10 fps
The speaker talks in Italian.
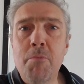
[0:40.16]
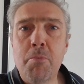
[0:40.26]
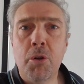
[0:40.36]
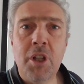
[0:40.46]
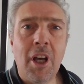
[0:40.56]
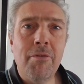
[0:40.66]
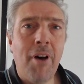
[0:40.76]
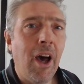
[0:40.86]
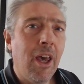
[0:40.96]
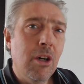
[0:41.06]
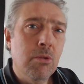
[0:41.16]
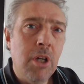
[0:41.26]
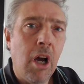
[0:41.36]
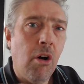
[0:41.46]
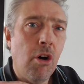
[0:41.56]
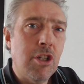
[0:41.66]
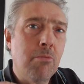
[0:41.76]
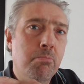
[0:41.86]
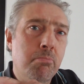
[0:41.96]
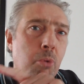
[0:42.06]
per poter fare una
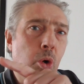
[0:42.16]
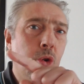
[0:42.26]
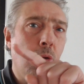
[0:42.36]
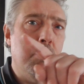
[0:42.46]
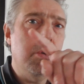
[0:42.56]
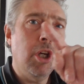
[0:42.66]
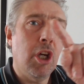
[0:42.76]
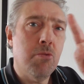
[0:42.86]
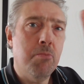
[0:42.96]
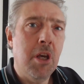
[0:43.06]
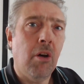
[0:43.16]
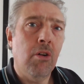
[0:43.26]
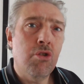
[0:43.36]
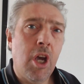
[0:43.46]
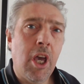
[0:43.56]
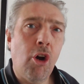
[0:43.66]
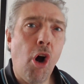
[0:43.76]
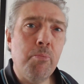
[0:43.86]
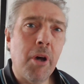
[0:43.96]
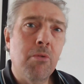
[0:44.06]
cosa molto più di respiro, cioè che
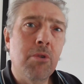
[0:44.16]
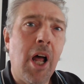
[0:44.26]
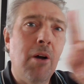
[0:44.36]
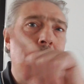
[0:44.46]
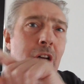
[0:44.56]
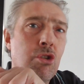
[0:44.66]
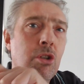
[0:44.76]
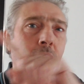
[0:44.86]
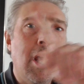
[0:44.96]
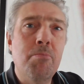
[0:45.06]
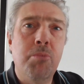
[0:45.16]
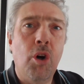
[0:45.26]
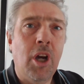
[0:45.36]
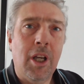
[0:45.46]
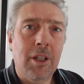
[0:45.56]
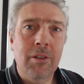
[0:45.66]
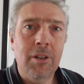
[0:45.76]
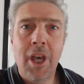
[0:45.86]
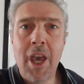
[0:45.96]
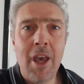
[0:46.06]
copre una, un lasso di tempo
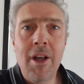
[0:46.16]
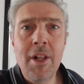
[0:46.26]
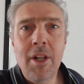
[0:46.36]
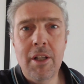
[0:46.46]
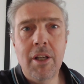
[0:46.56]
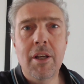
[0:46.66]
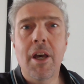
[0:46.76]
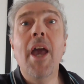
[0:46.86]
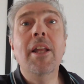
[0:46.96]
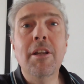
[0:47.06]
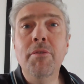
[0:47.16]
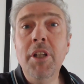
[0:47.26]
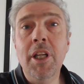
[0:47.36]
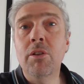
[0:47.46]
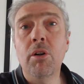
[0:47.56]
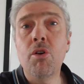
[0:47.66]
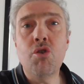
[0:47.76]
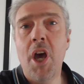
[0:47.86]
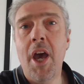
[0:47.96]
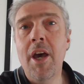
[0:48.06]
che eh, è indefinito,
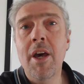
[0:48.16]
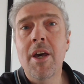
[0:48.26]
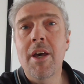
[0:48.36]
cioè